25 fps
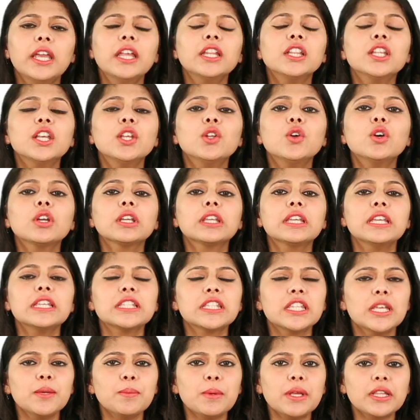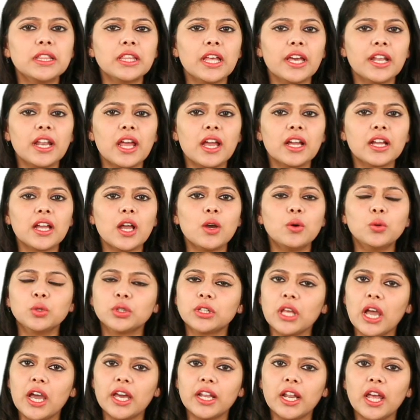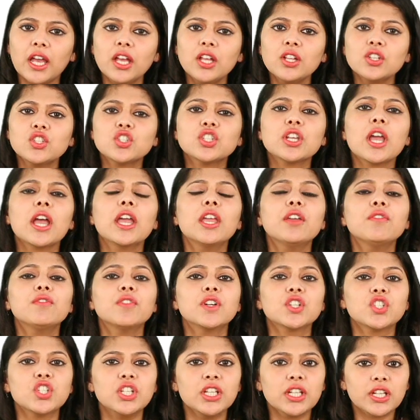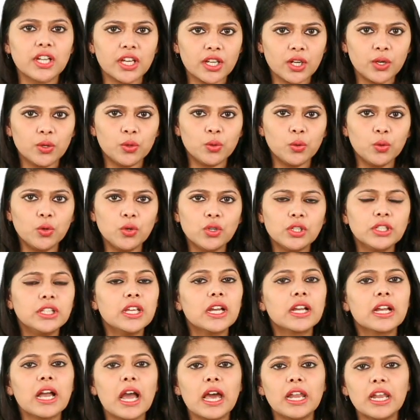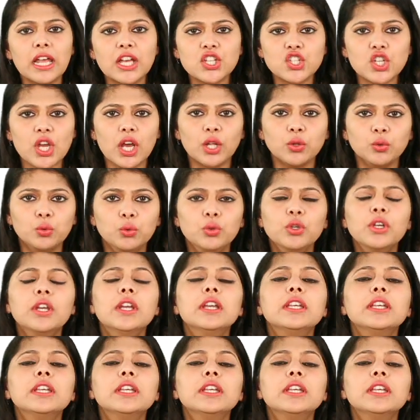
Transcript: इन दिनों किसी भी तरह का उतारा चाहे वशीकरण हो या काला जादू